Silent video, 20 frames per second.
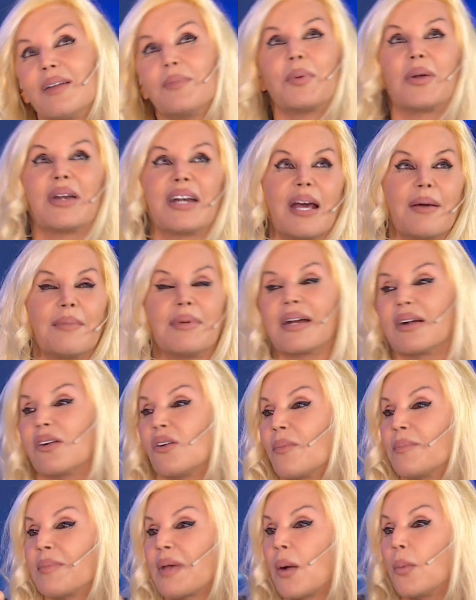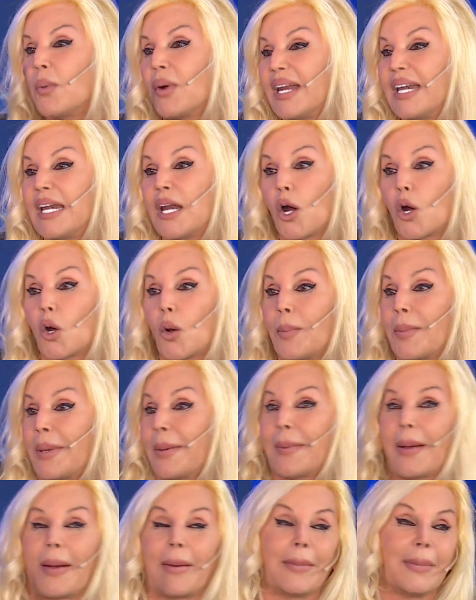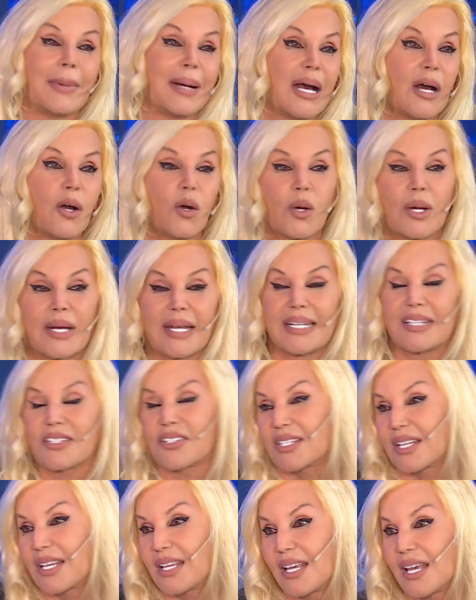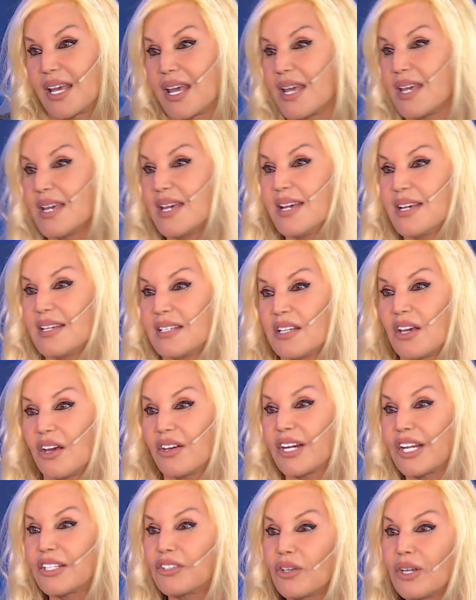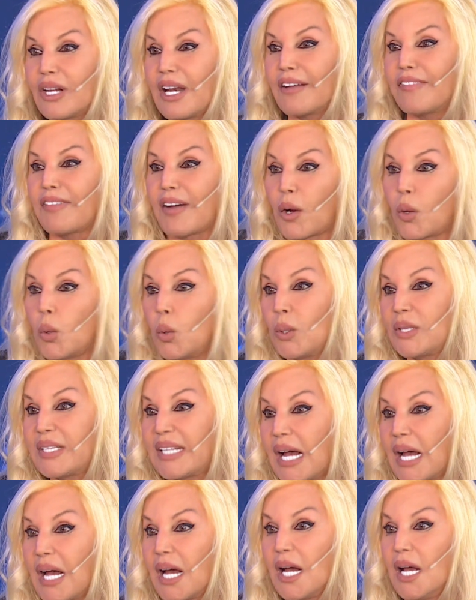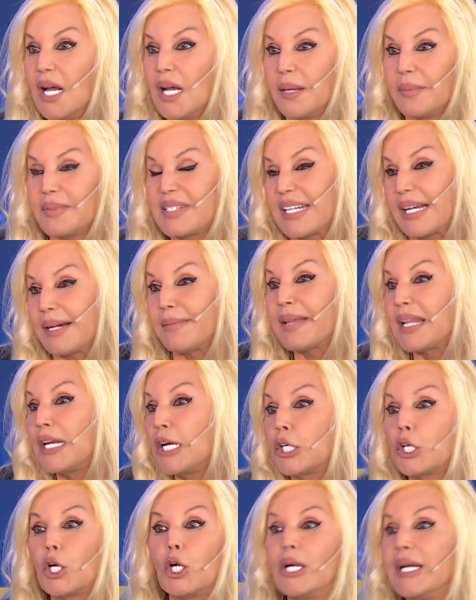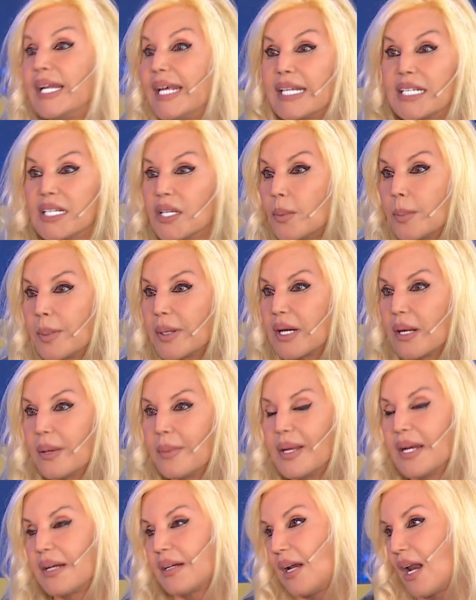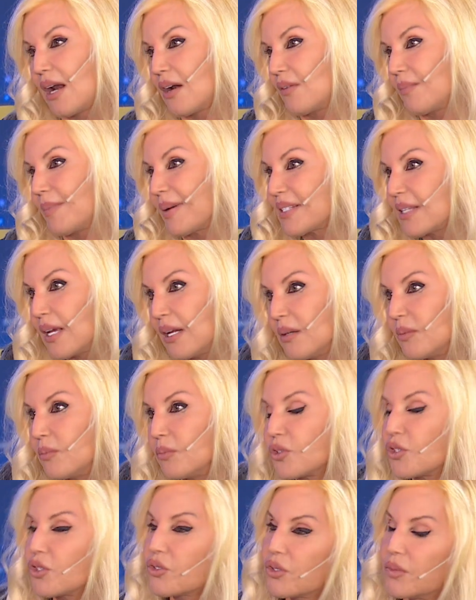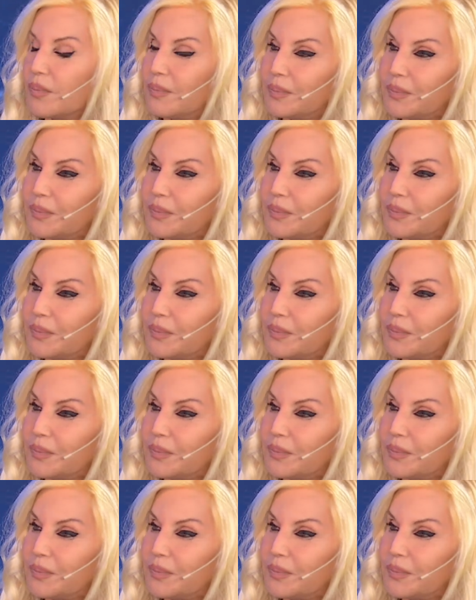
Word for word: el programa con mi abuela o con mi mamá o que no sé qué, y ahora estoy en la facultad, llegaba del colegio para ver, claro, pasaron. Pero vos no sabés